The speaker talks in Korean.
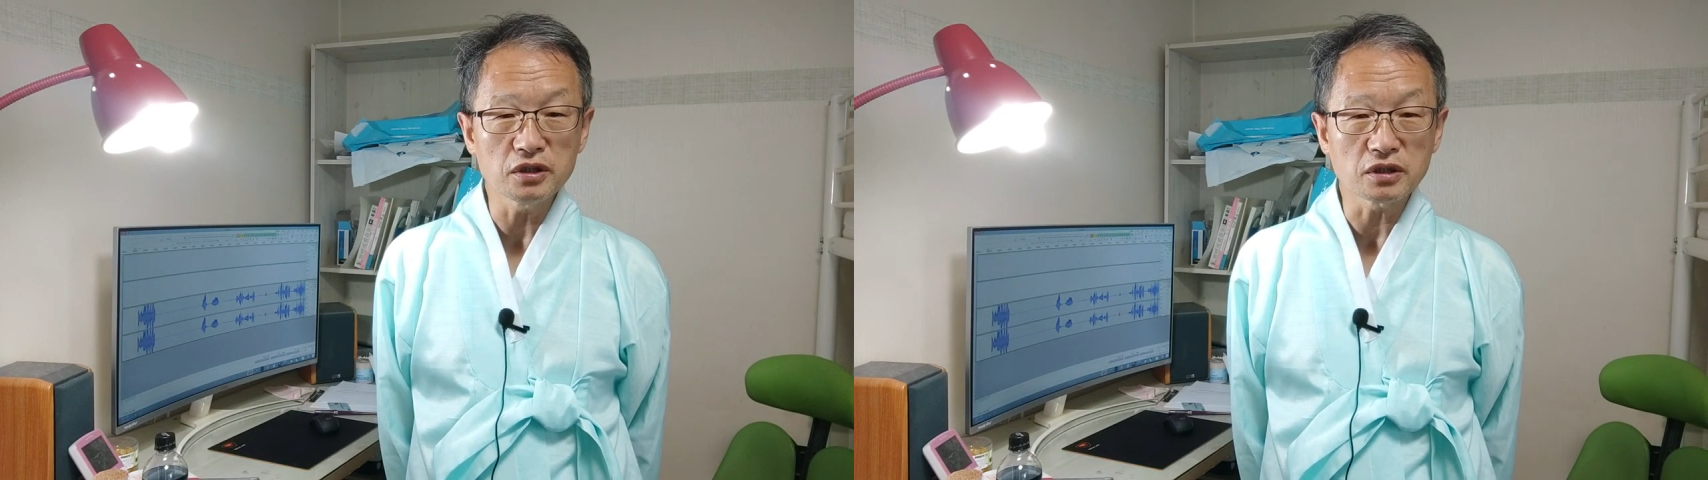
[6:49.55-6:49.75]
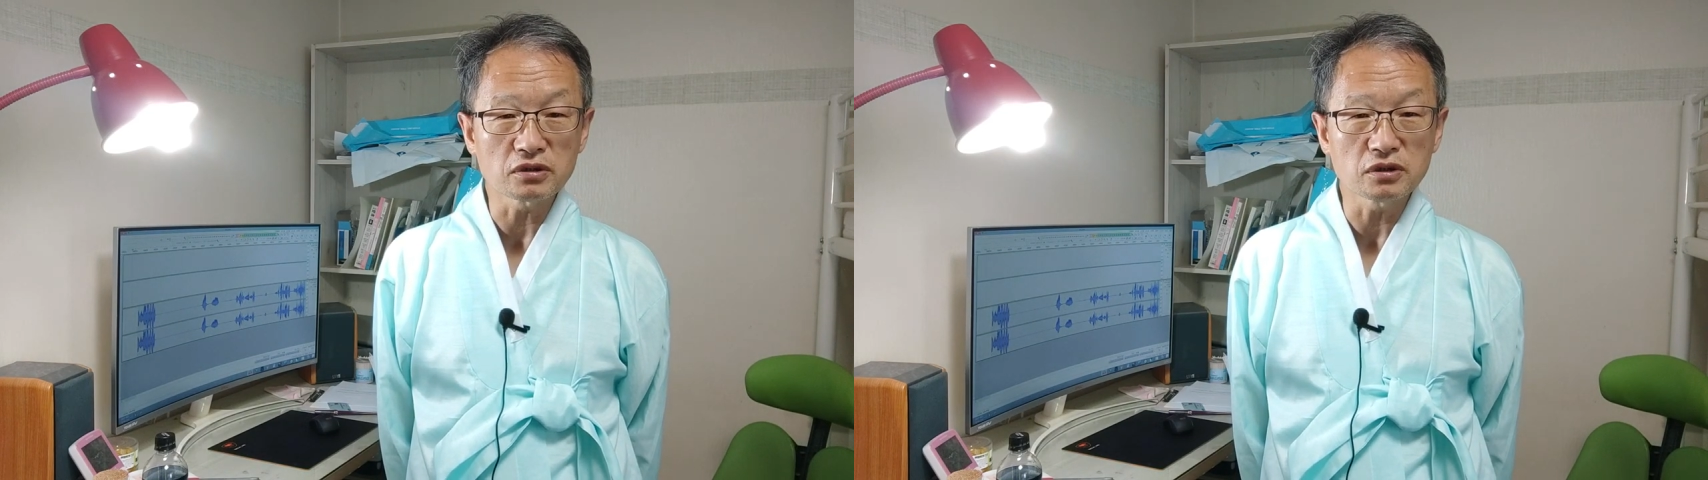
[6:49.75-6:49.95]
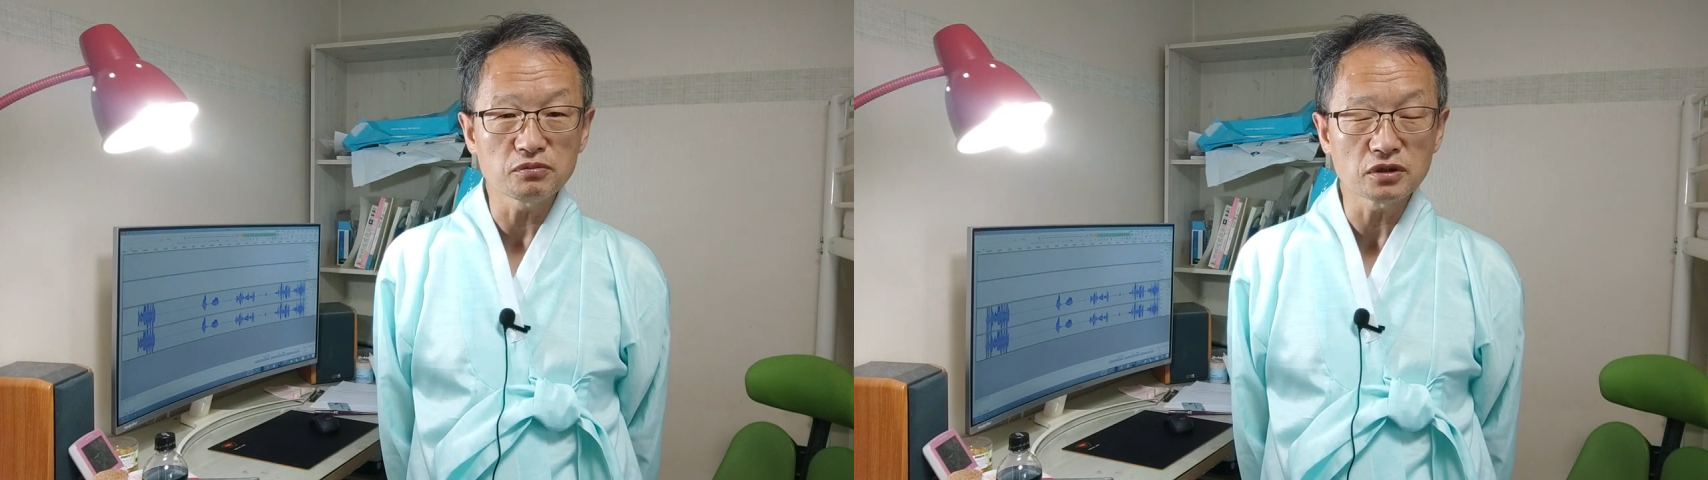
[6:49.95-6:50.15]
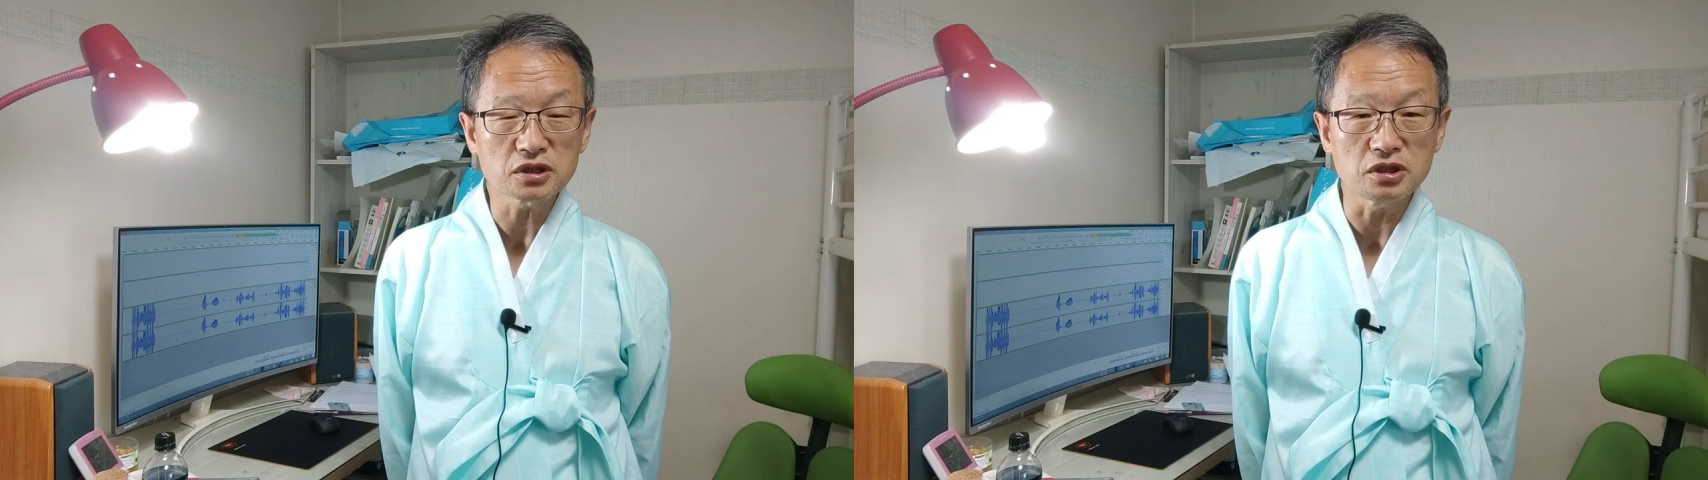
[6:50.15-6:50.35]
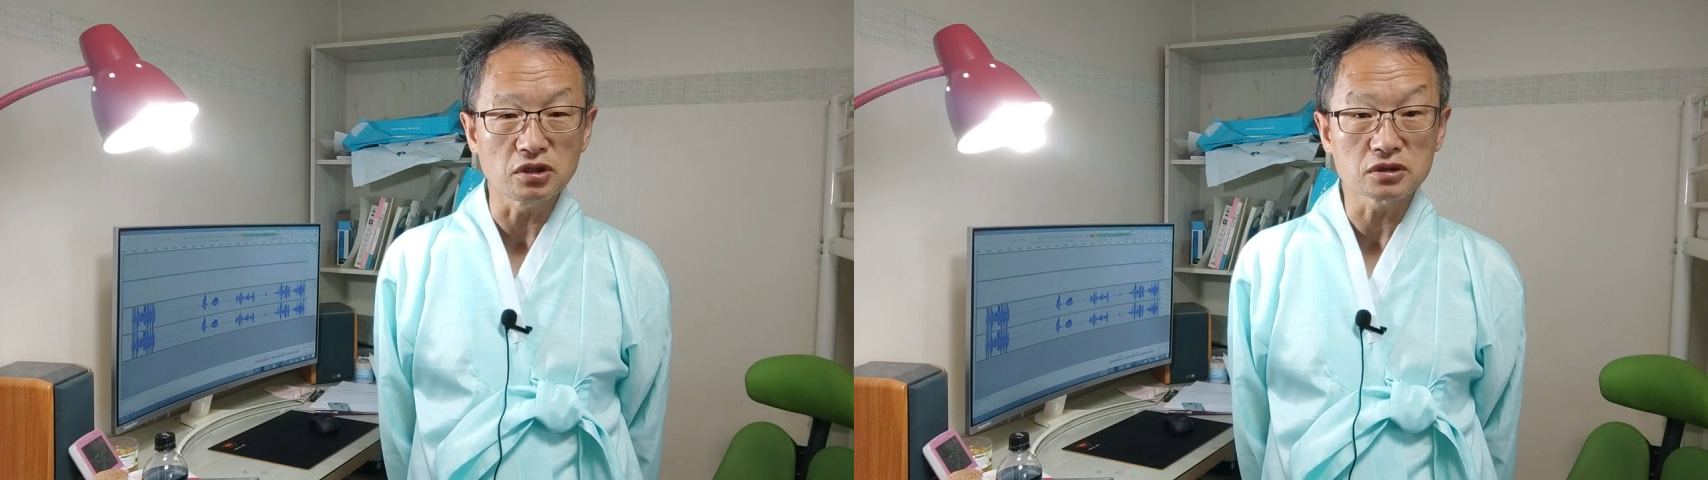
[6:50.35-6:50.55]
있다는 건 뭐
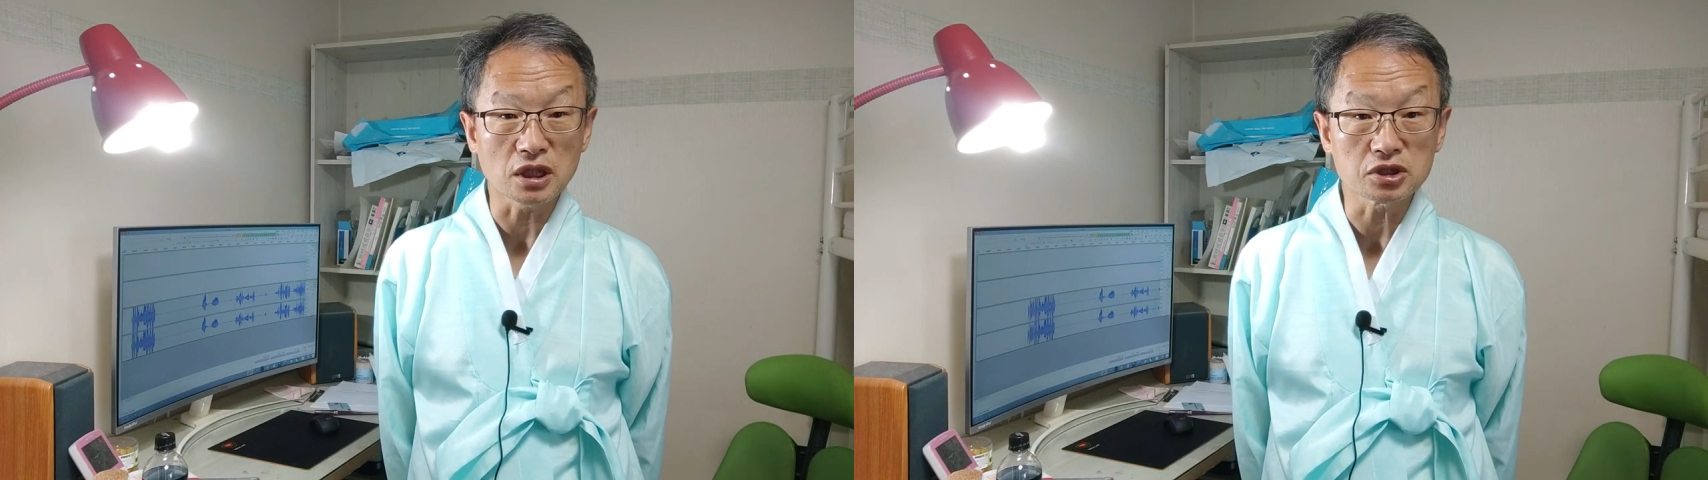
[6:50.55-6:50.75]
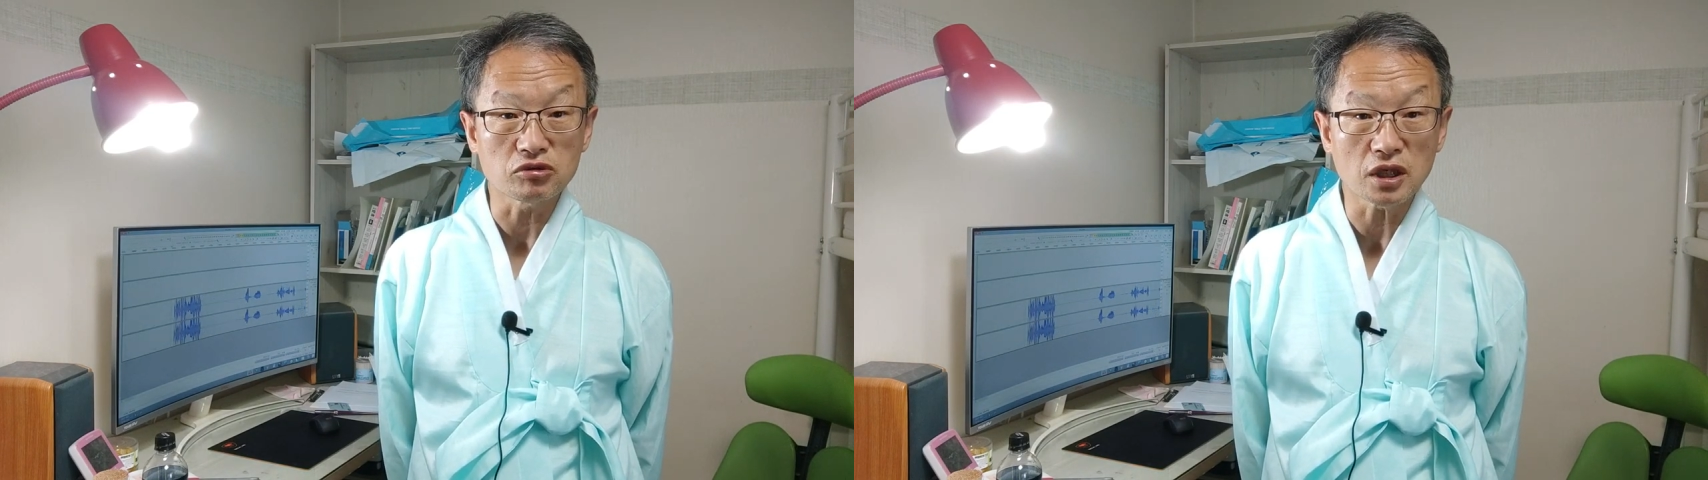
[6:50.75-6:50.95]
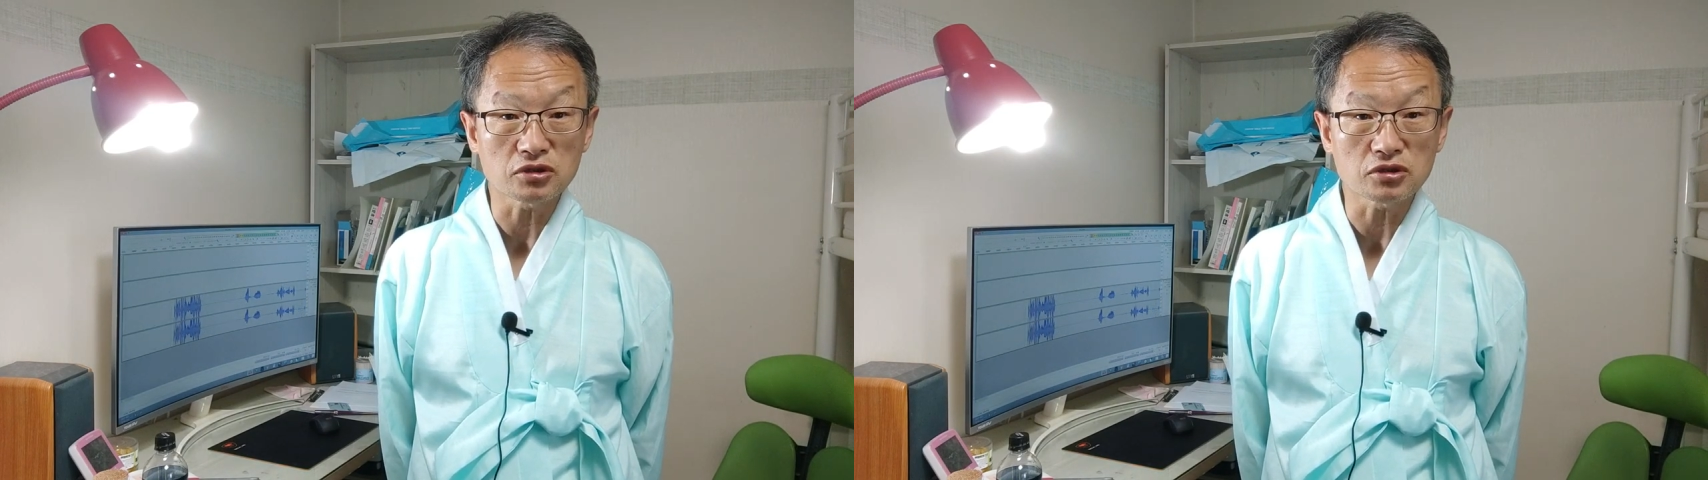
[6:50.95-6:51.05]
기정사실화